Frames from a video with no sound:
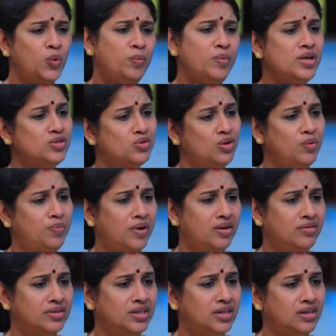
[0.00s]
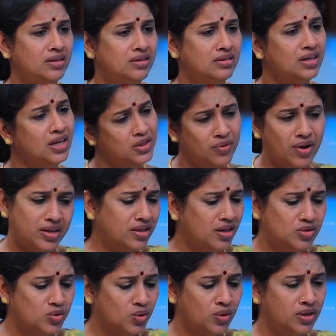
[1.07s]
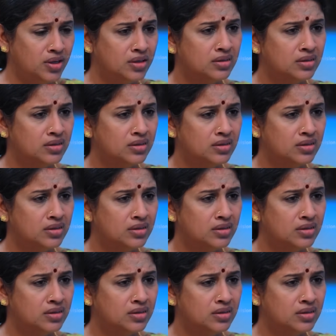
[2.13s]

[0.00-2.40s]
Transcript: உண்மையை சொல்லு பார்வதி எதுவா இருந்தாலும்